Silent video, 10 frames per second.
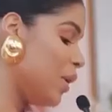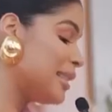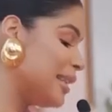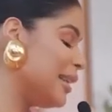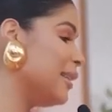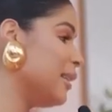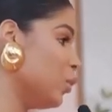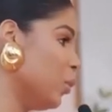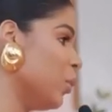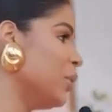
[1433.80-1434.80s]
Un
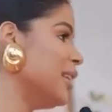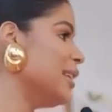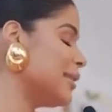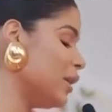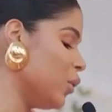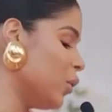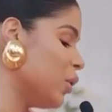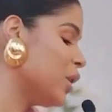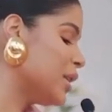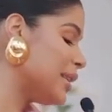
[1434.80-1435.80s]
accidente automovilístico
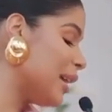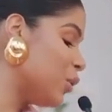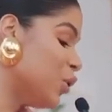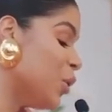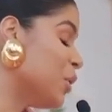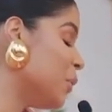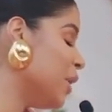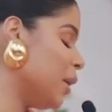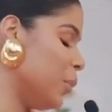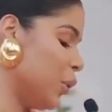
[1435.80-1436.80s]
sacudió mi
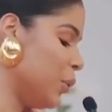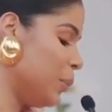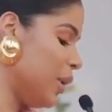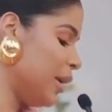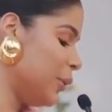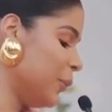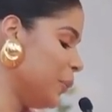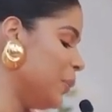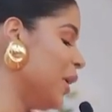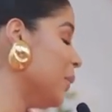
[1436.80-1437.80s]
vida por completo.
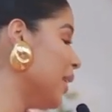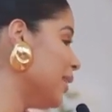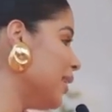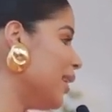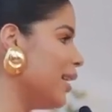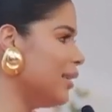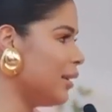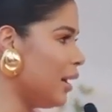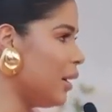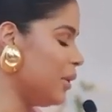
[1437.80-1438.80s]
Me debatí
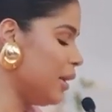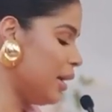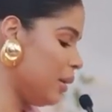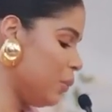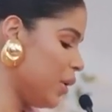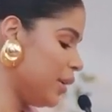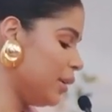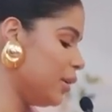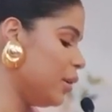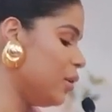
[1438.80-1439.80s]
entre la vida y la muerte.